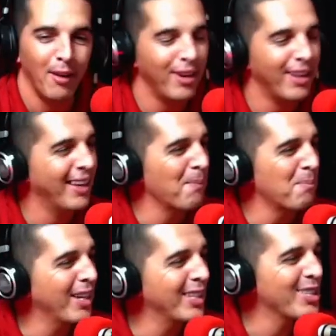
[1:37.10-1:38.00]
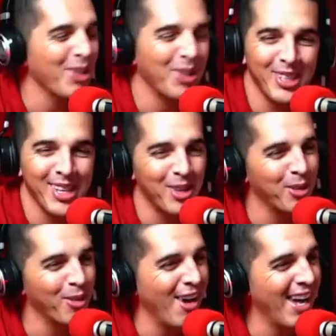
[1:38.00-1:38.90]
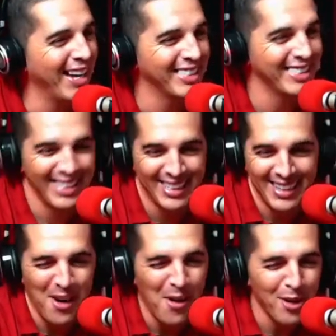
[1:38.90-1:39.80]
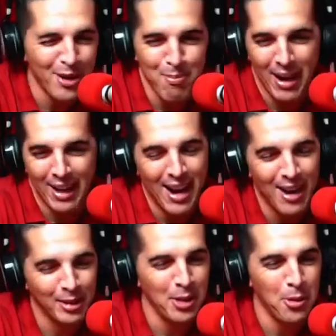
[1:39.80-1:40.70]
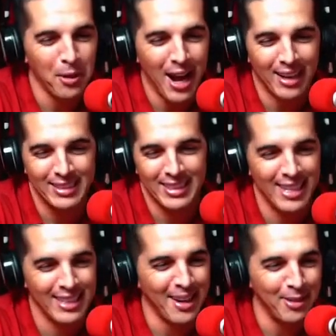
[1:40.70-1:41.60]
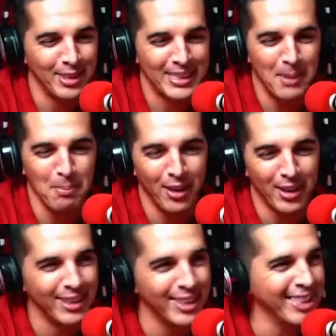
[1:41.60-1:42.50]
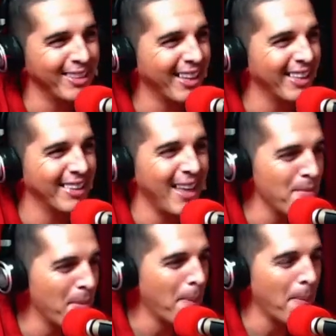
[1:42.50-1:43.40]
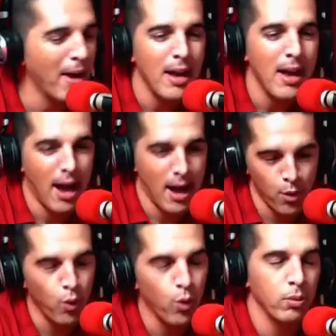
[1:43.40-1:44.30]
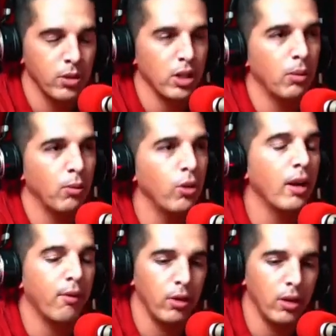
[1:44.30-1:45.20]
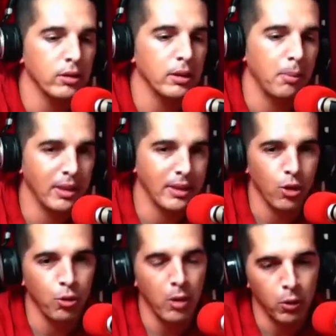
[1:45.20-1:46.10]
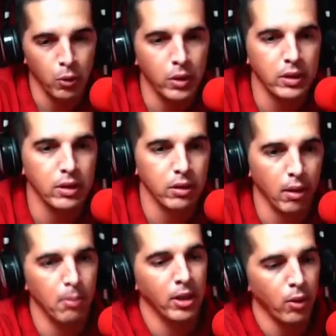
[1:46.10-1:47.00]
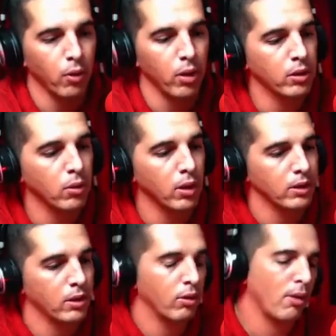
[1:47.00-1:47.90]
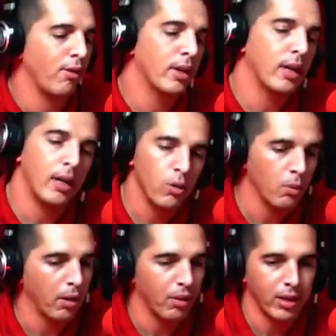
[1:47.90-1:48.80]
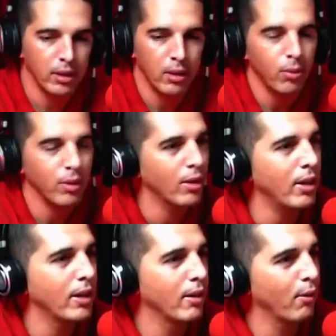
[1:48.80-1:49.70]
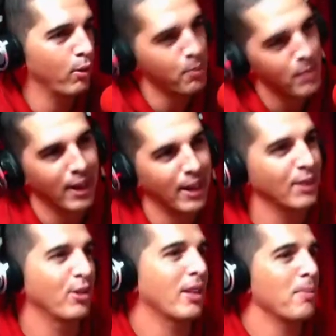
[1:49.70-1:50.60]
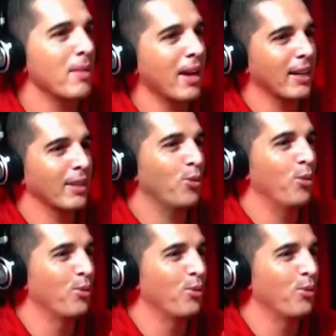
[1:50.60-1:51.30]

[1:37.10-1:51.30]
Falei, rapaz, só é torcedor do Goiás. Eu vou te pegar, eu sei o carro que você anda, onde você mora, que não sei o que que tem, papapá. Aí o Hugo me chamou, né? Falou, não, se você precisar de alguma coisa, que manda alguém com segurança com você. Eu falei, não, pode ficar tranquilo, aí eu vou pra minha casa, vou entrar é pra minha casa.